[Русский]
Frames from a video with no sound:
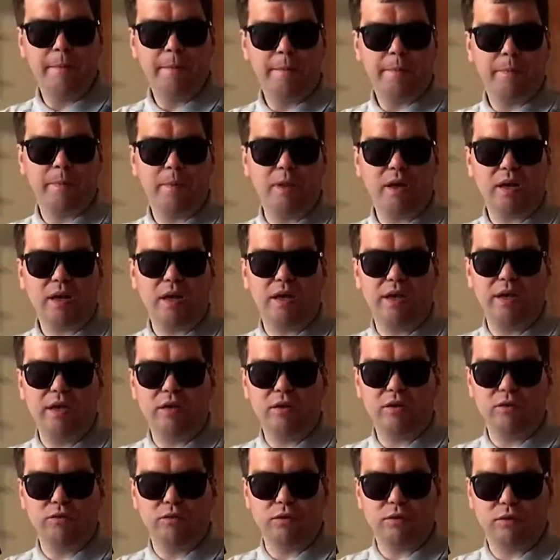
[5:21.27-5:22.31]
на
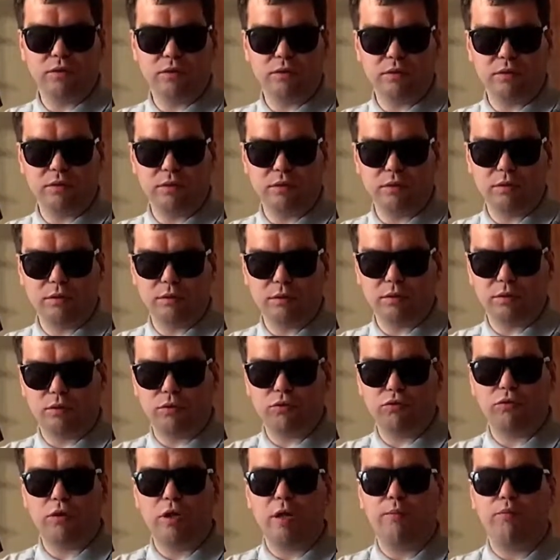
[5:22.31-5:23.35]
какие-то вот э,
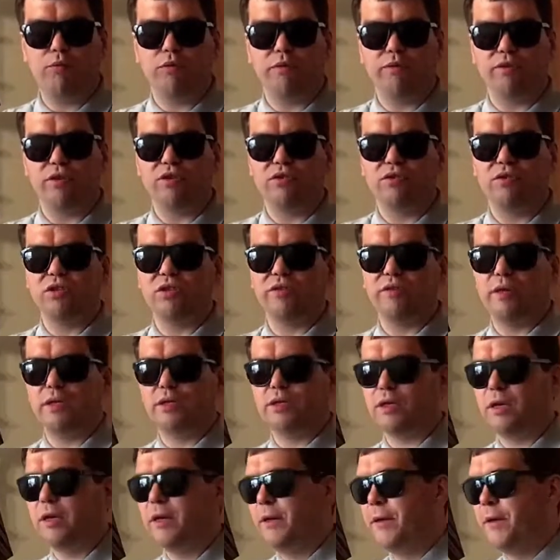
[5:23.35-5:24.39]
труды на подвиги, что называется.
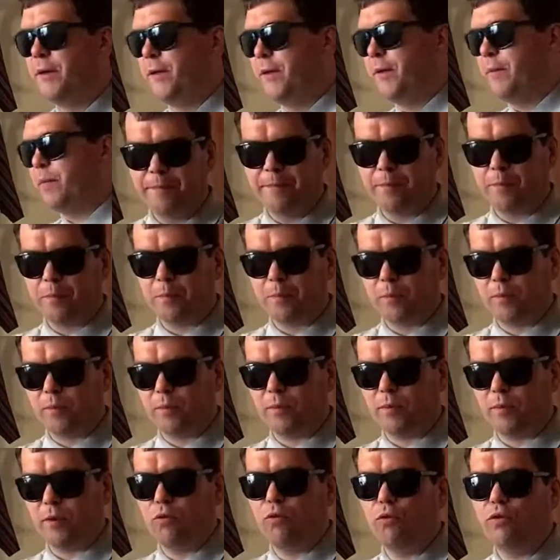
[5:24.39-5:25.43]

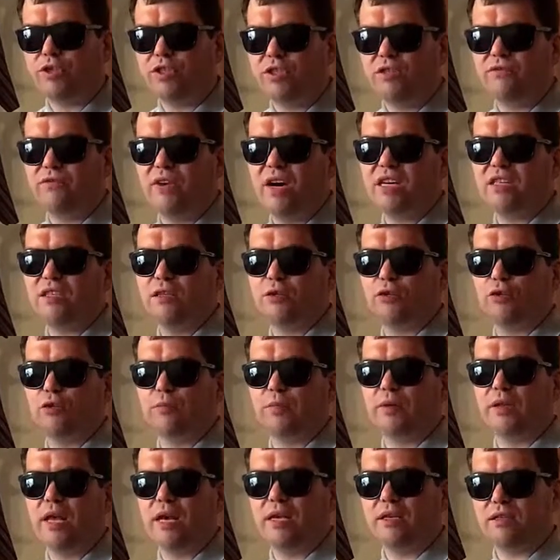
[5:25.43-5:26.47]
Очень важно, чтобы
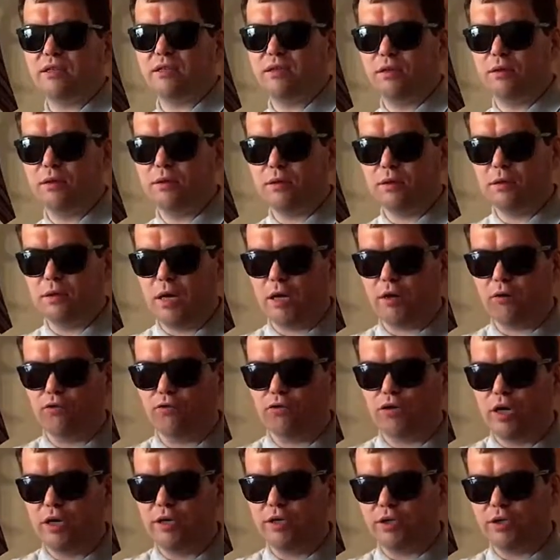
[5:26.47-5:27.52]
нас
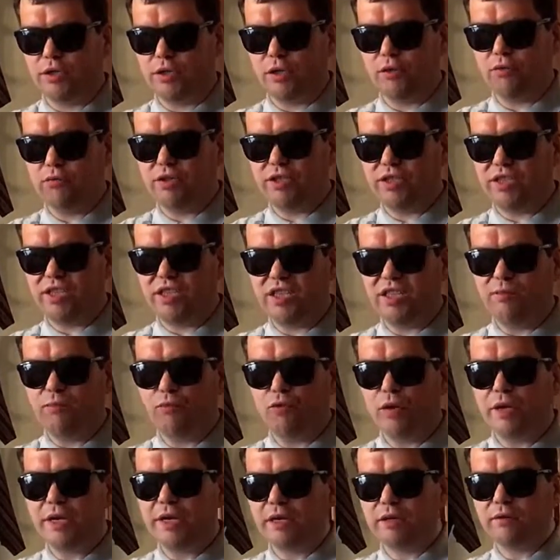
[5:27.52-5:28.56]
окружающие люди
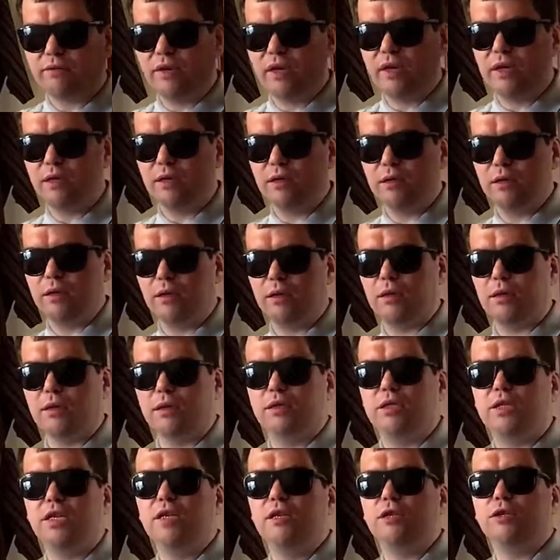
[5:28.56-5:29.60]
стимулировали
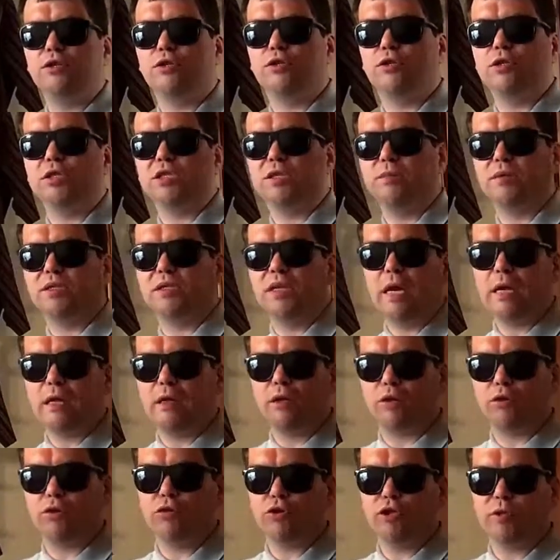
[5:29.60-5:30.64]
делать самостоятельно
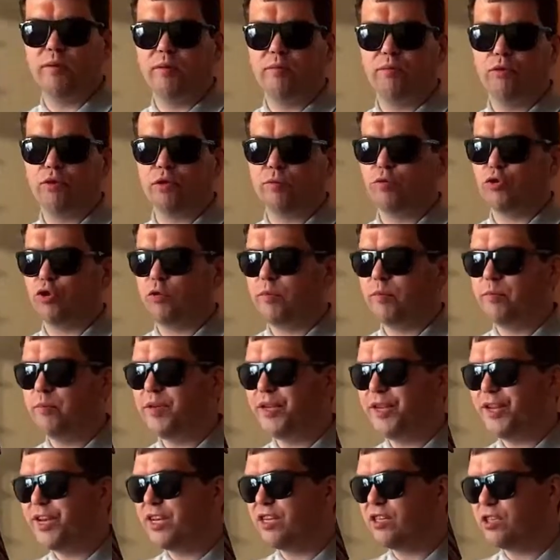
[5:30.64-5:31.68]
то, что мы можем, чтобы мы
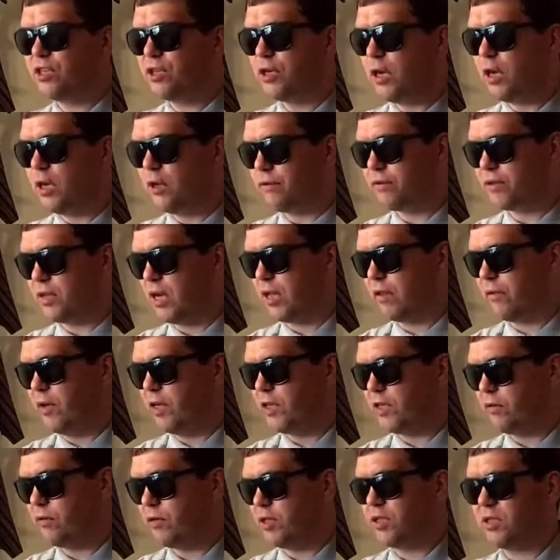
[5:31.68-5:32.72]
не жили в
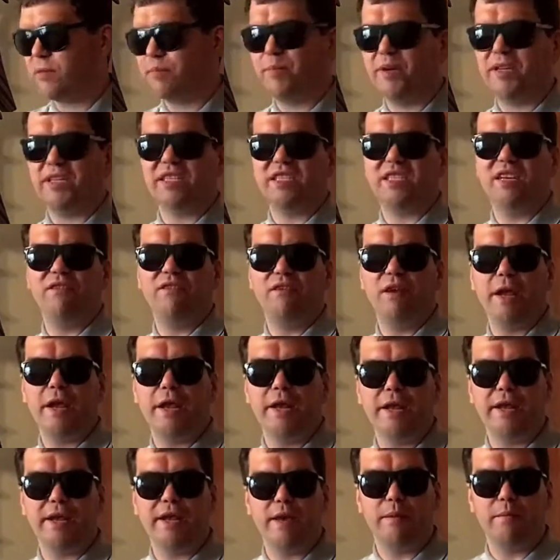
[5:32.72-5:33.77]
соответствии с
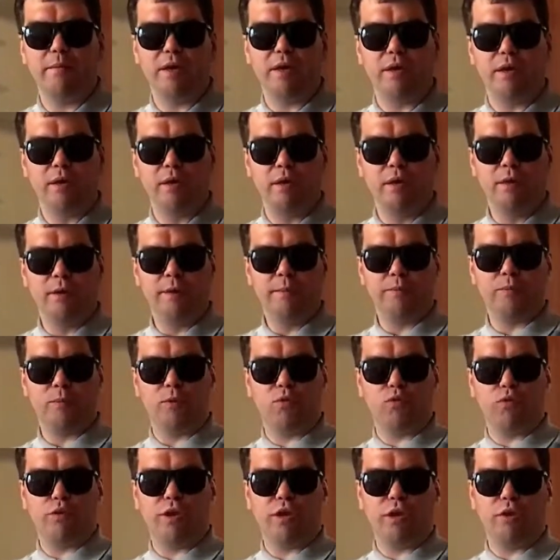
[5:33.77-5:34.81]
представлениями
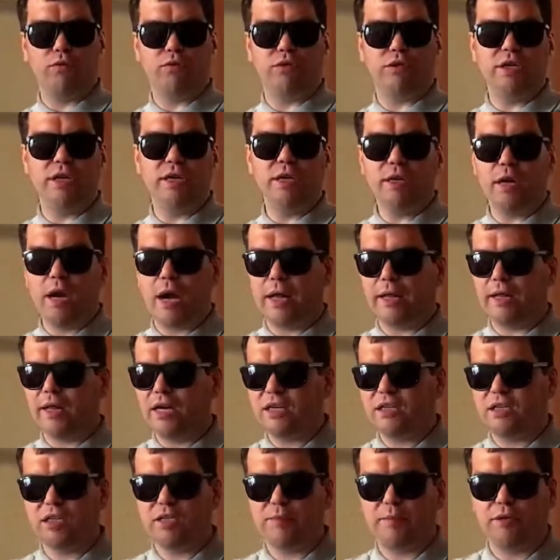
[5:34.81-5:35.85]
других людей о
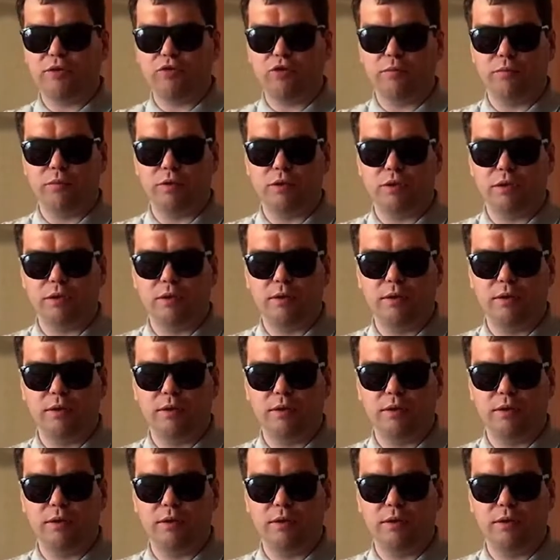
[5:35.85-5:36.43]
наших способностях.